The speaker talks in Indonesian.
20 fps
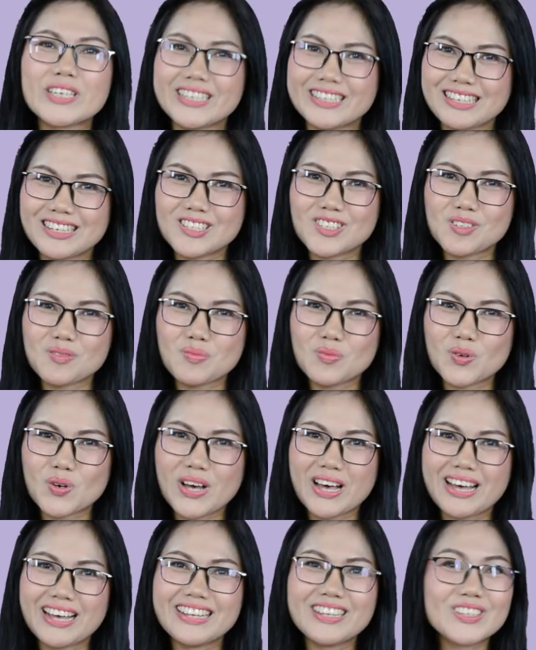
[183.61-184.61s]
kita
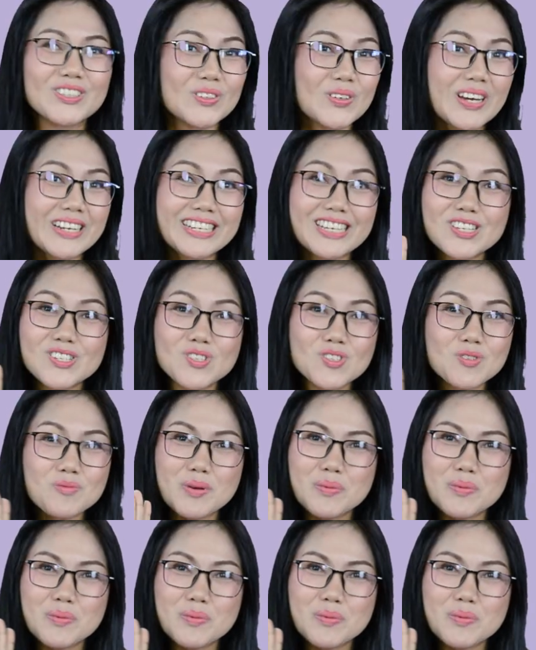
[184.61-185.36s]
semua. Tuhan Yesus